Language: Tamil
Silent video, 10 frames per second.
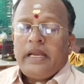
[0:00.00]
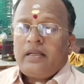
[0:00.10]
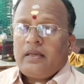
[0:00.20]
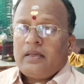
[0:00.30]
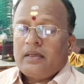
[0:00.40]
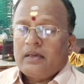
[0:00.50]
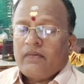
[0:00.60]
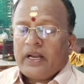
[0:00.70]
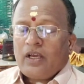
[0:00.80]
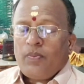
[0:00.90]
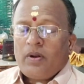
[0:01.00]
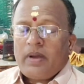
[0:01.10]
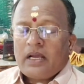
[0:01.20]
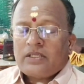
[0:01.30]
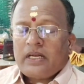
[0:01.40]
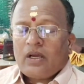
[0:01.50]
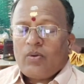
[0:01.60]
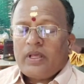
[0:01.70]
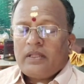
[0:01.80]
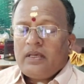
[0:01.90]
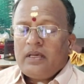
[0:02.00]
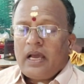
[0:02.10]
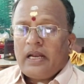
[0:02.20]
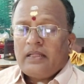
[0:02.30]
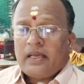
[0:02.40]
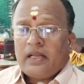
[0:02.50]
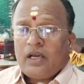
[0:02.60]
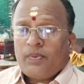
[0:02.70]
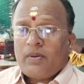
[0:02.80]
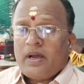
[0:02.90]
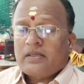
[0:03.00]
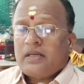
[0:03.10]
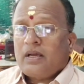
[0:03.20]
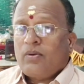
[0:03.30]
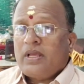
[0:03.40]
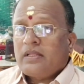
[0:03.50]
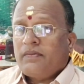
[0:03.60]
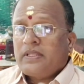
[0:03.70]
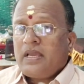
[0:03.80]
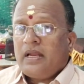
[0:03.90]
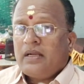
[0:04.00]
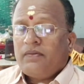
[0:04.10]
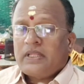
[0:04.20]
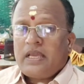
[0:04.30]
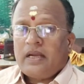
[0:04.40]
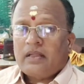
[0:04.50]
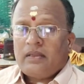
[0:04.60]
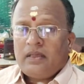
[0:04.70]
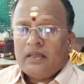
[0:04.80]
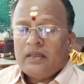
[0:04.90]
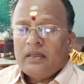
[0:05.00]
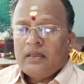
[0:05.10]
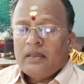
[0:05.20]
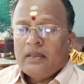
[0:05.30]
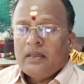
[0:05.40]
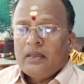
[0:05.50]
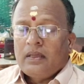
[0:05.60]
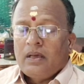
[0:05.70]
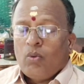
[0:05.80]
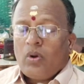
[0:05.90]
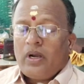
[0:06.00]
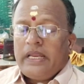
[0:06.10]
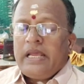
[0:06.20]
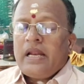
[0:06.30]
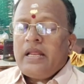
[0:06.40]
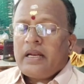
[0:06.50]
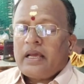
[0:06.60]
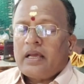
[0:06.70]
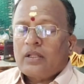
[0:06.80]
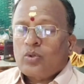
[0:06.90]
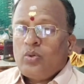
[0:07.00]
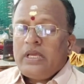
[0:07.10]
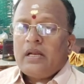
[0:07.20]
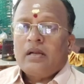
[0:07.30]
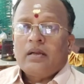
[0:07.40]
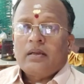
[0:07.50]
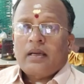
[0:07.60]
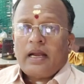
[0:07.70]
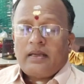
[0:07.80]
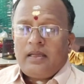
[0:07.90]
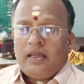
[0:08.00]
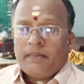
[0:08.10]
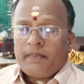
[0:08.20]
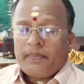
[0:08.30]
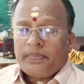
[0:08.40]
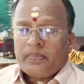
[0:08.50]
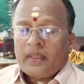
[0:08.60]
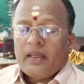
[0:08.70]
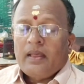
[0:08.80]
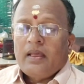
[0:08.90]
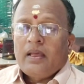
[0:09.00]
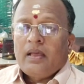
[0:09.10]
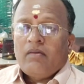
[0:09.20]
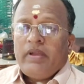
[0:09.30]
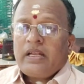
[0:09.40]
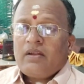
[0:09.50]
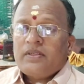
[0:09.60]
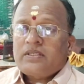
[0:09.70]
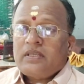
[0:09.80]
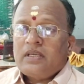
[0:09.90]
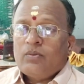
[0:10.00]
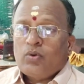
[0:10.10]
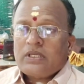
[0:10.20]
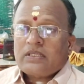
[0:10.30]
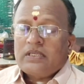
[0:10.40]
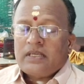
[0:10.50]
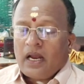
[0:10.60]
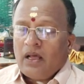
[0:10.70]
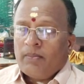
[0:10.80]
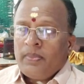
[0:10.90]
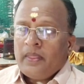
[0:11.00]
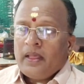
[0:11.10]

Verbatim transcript: எட்டு வடக்கு புறமாக செல்லக்கூடியது அல்லது கிழக்கு புறமாக செல்லக்கூடிய அந்த விதையை எட்டு விதையை எடுத்து ஒரு நீல நிற துணியில் கட்டி வீட்டில் வச்சு பூஜை செஞ்சாலும்